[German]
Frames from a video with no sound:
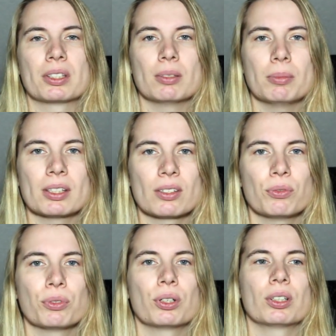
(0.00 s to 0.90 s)
ist immer
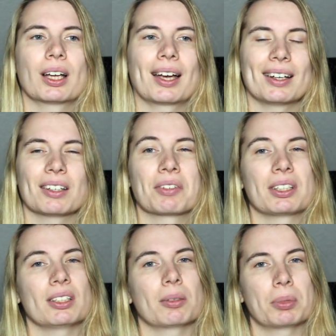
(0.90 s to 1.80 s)
sinnvoll, gerade
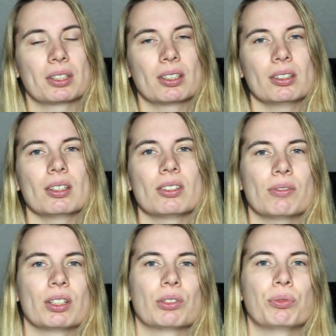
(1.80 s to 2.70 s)
wenn ihr ein bisschen
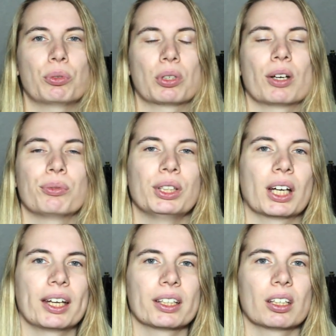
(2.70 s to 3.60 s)
intensiver in die Fotografie
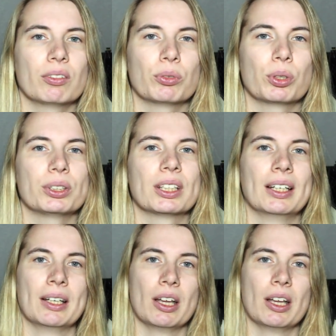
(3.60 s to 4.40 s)
reingehen wollt